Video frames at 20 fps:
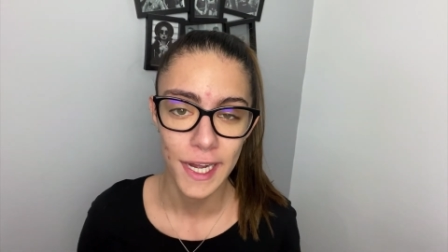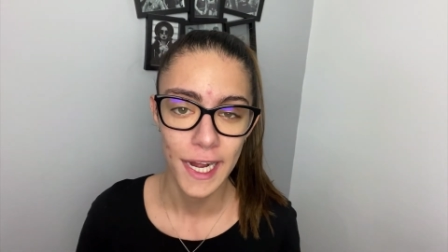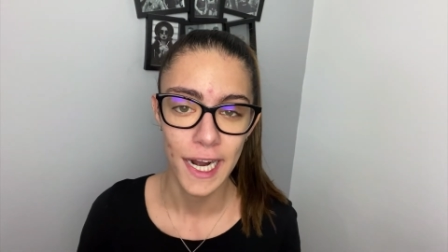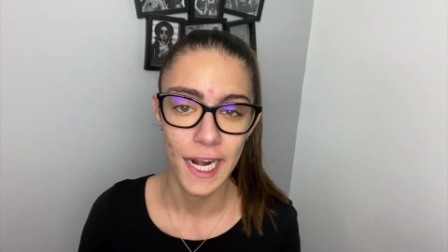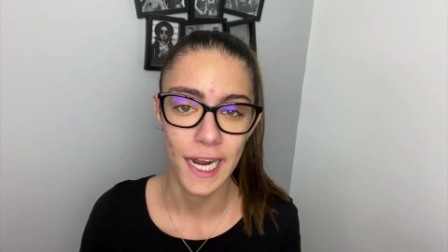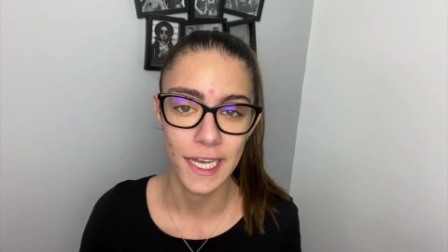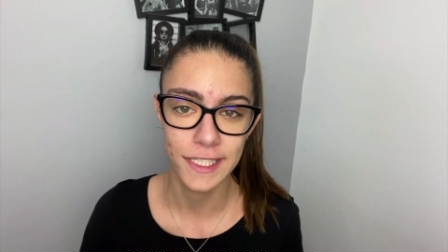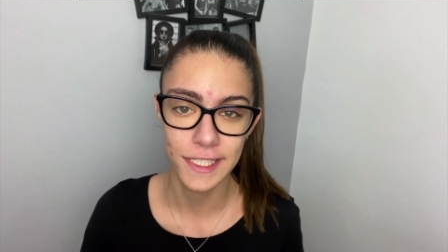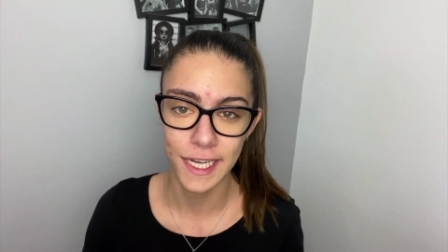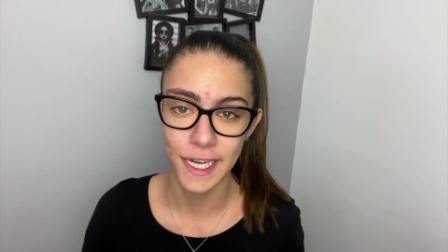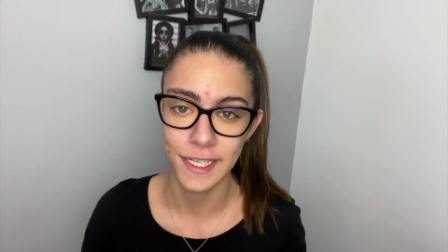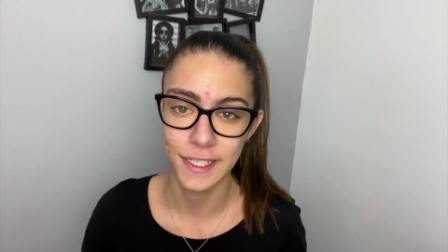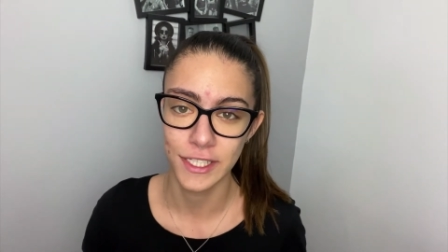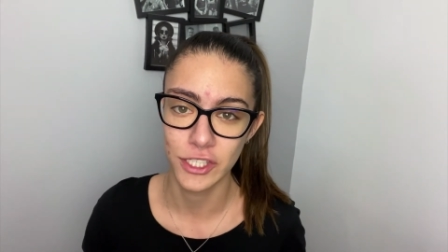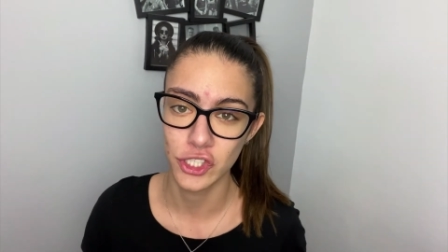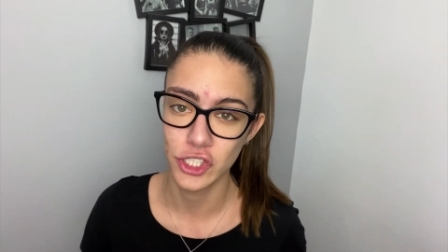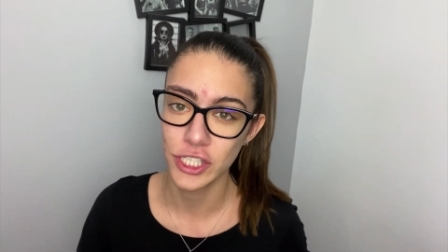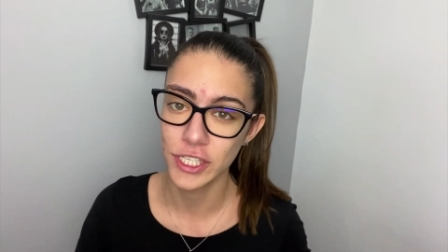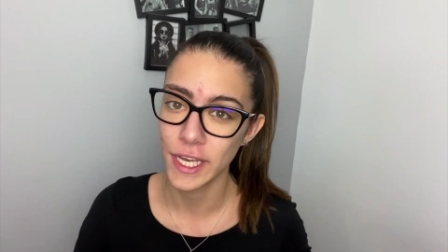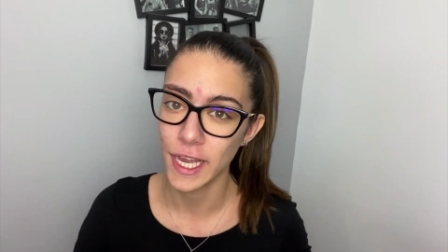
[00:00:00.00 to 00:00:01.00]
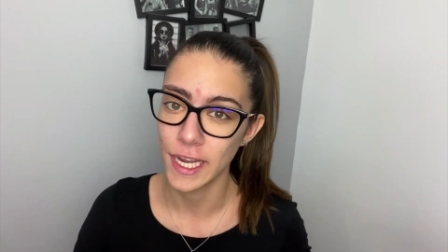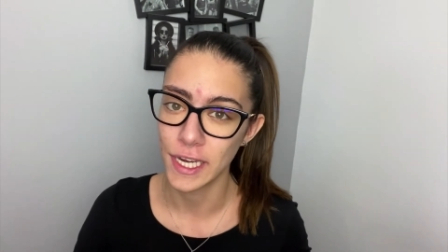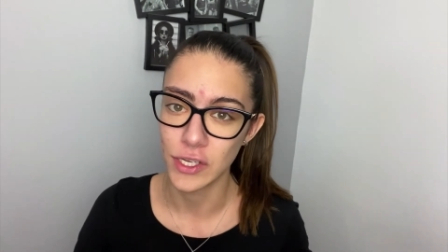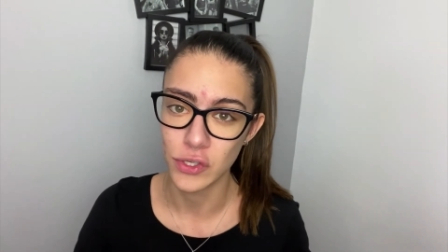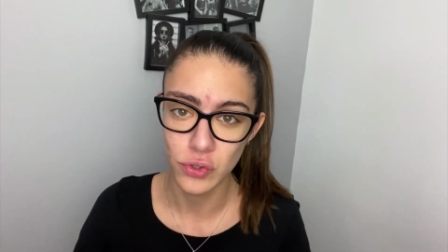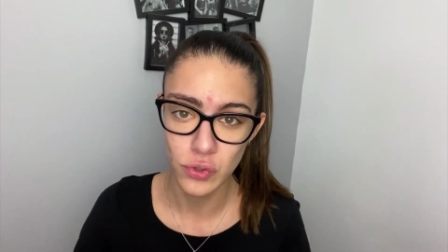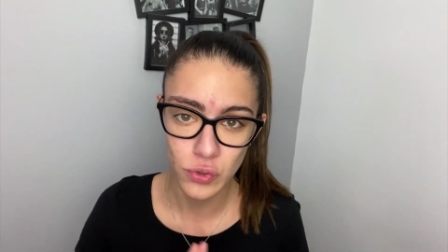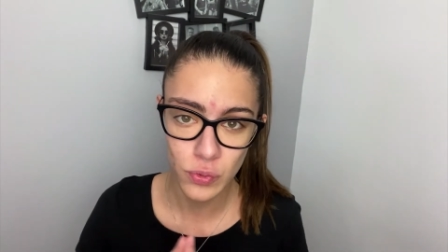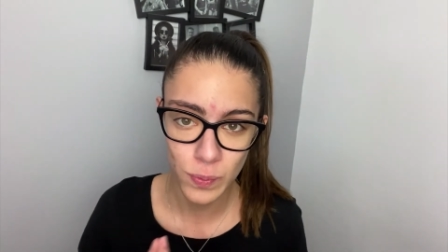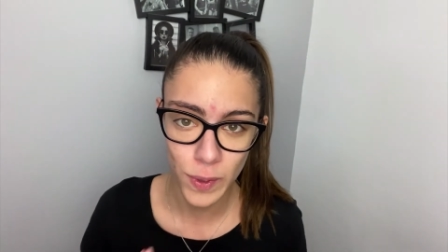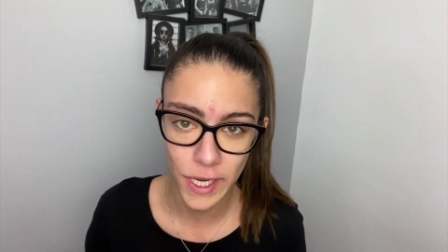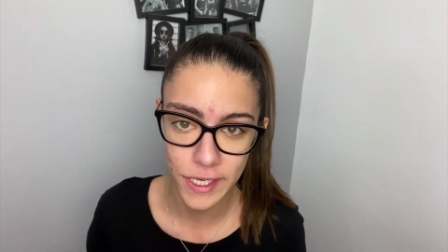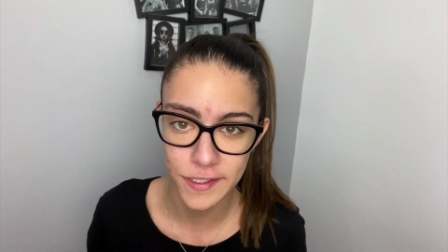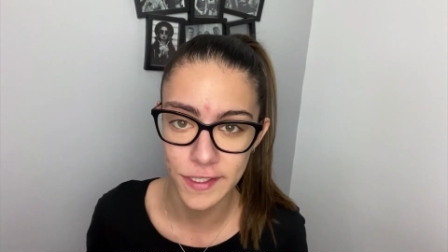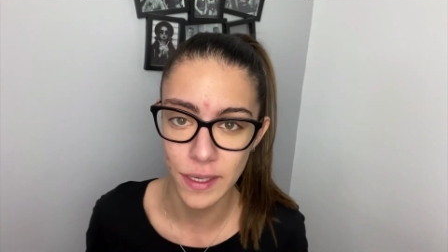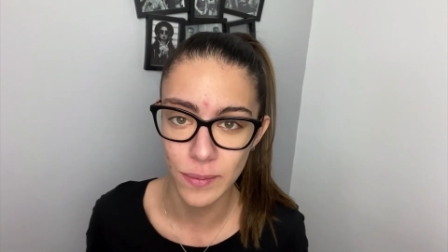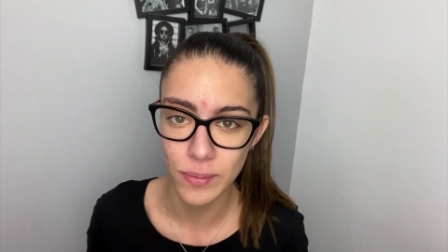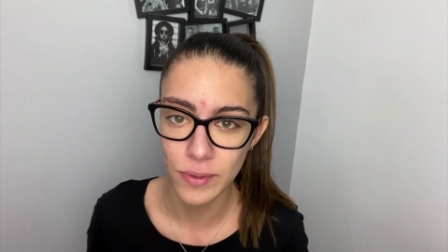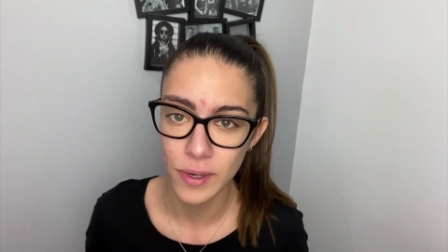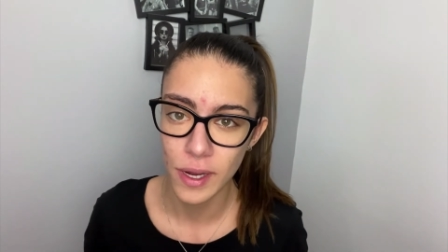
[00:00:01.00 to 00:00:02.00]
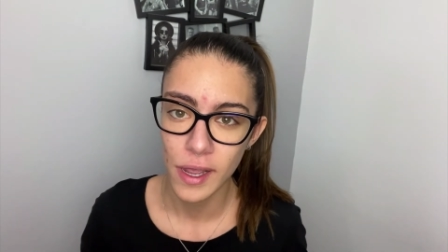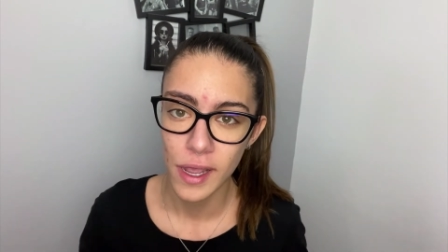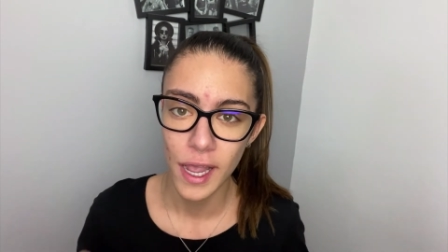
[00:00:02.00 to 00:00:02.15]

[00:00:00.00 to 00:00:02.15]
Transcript: La stratégie, elle est super simple.